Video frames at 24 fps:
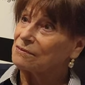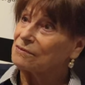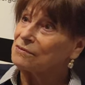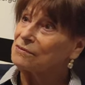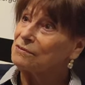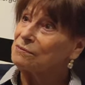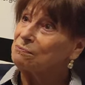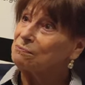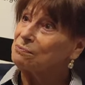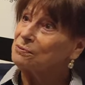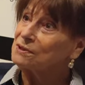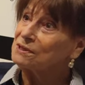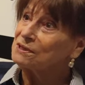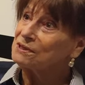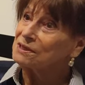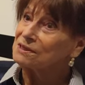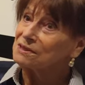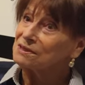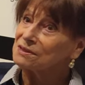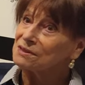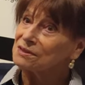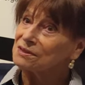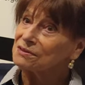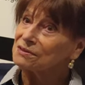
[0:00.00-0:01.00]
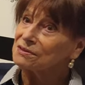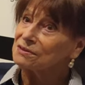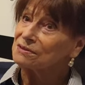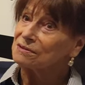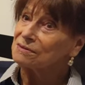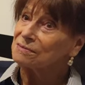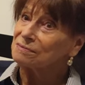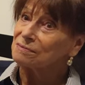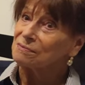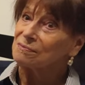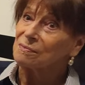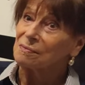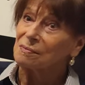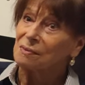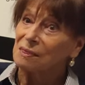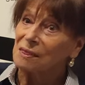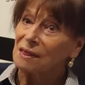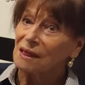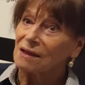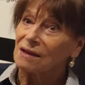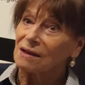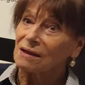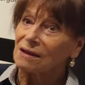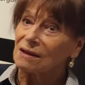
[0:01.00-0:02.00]
Une puissance euh,
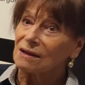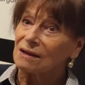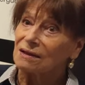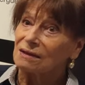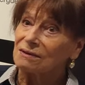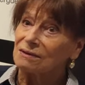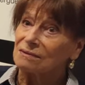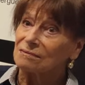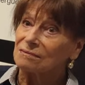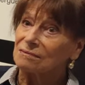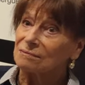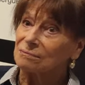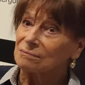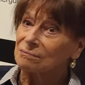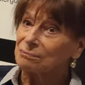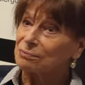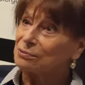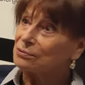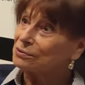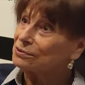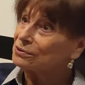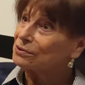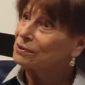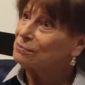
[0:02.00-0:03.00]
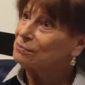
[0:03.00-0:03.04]
peu